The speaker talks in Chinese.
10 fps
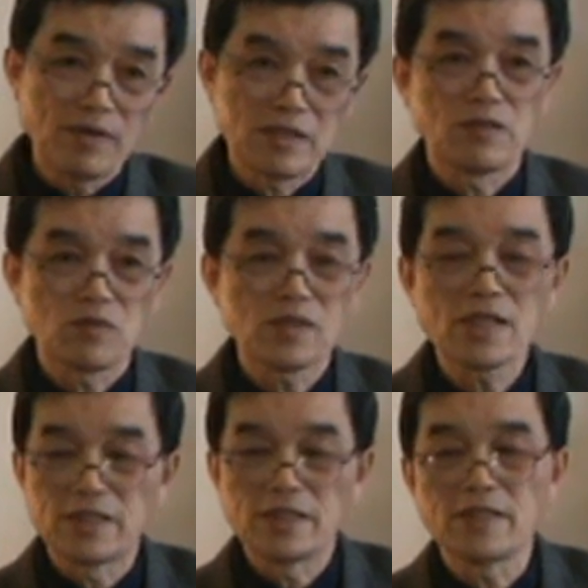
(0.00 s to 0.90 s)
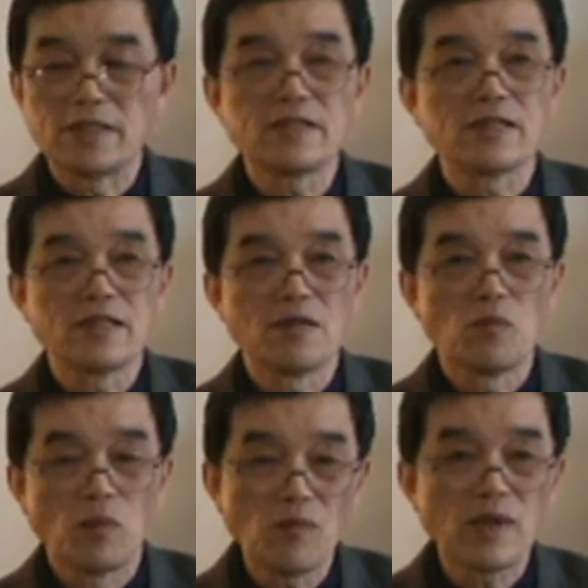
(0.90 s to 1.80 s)
没成熟，它形成的这个
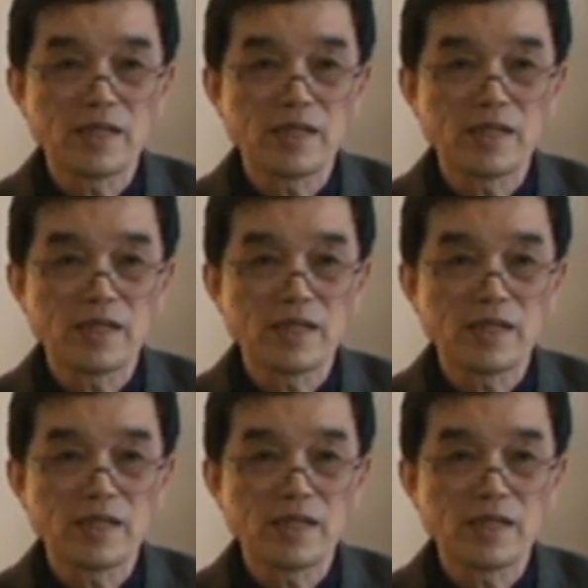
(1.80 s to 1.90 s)
文化